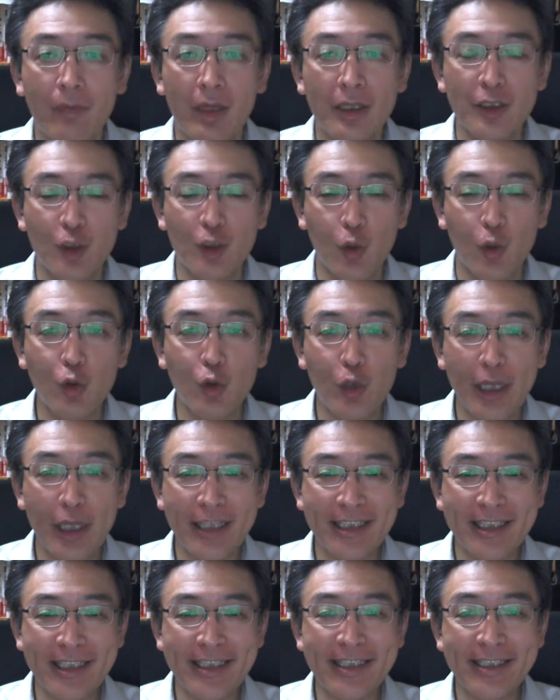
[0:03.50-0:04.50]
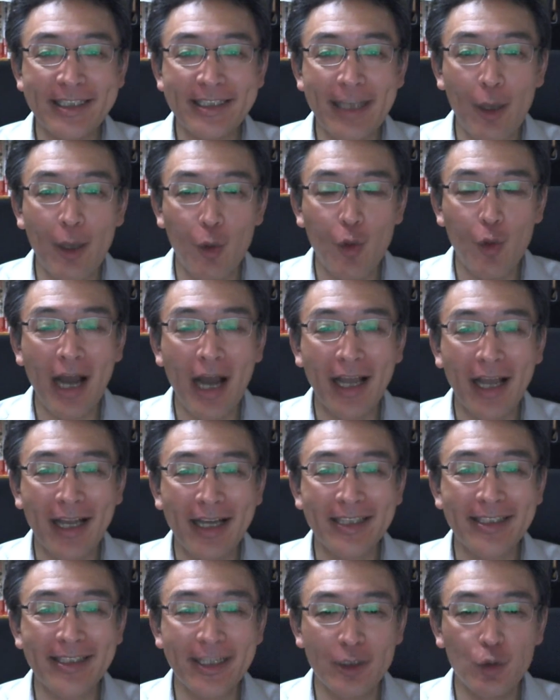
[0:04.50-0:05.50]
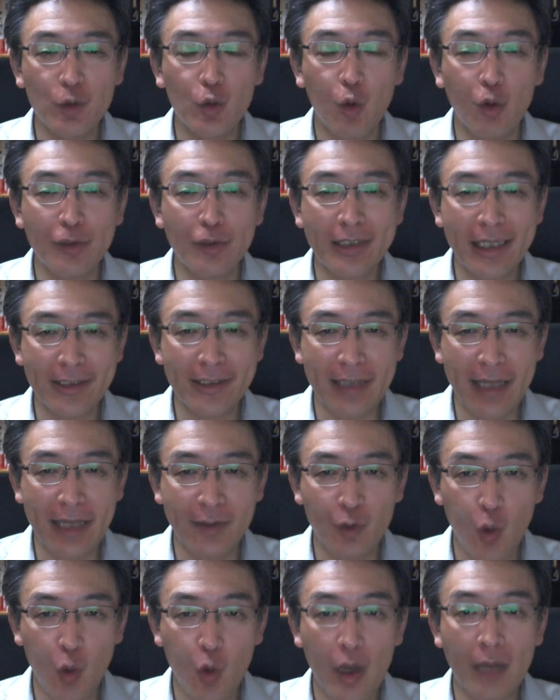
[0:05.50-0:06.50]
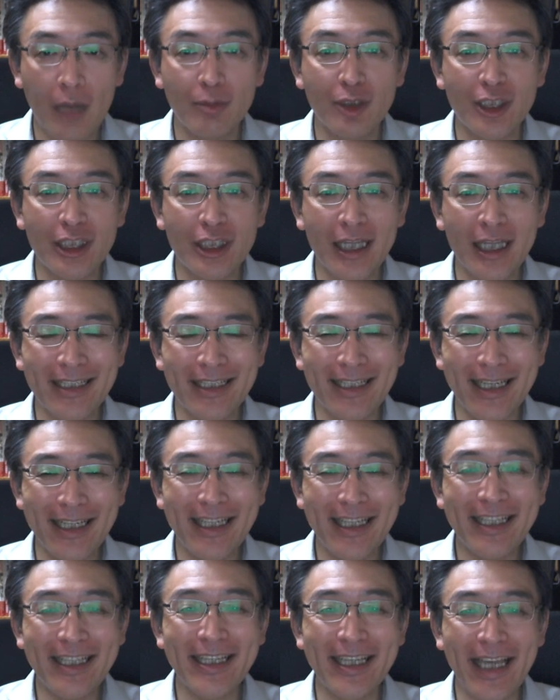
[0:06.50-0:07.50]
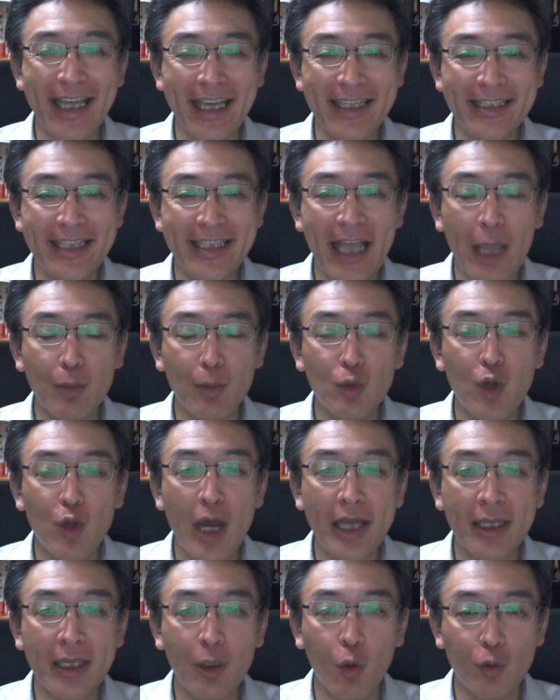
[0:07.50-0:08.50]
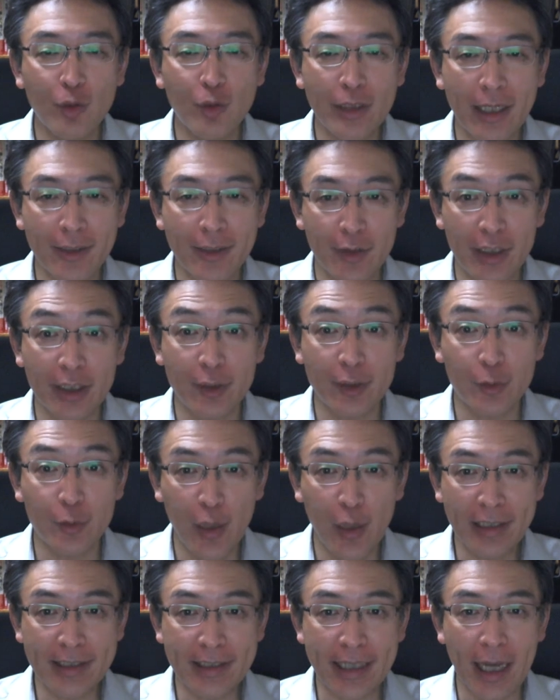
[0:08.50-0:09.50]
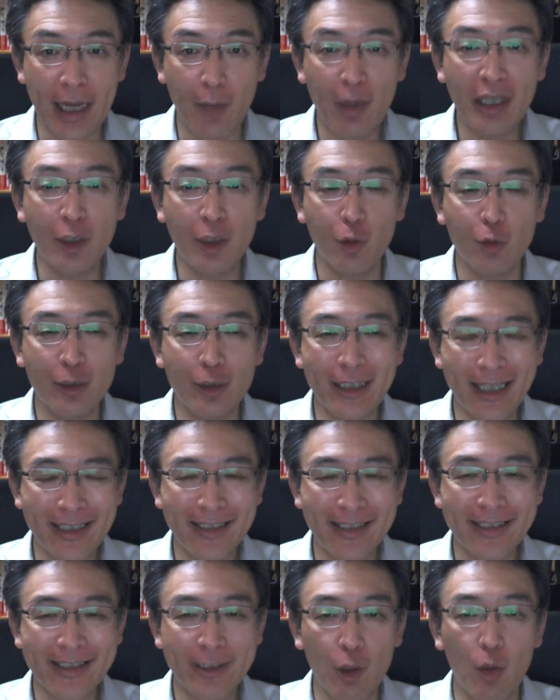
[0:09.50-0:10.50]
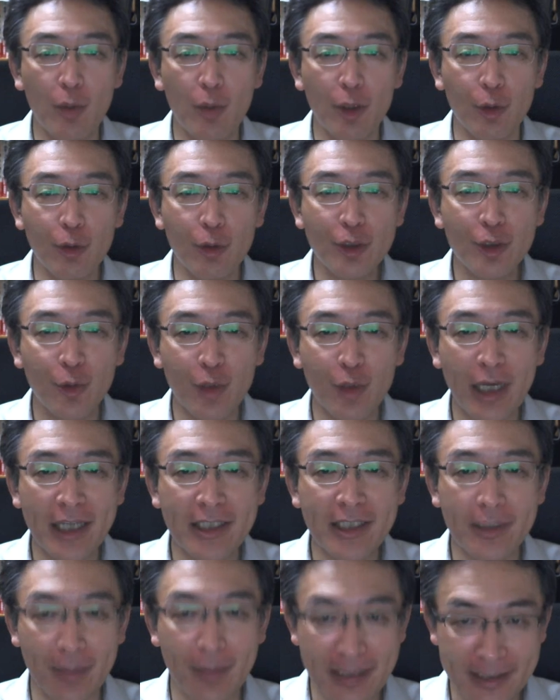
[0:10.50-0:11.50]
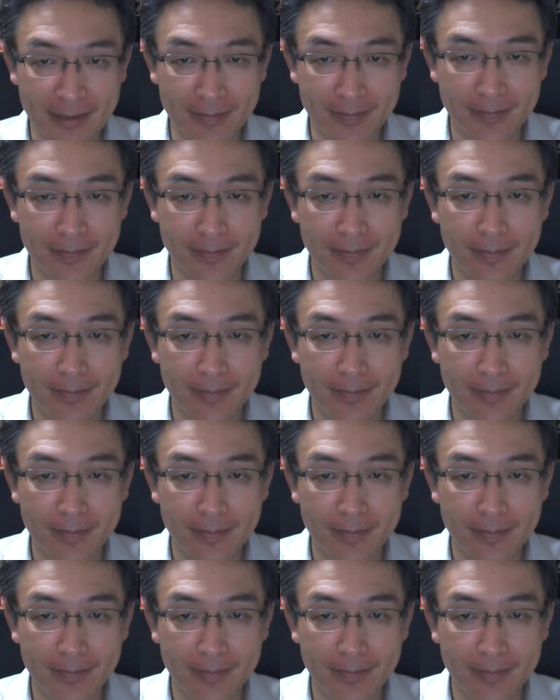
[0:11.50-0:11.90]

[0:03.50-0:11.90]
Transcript: 仕事で人生を輝かせるコンサルタント、株式会社リンケージ MI コンサルティングの長谷川博之です。今日もよろしくお願いします。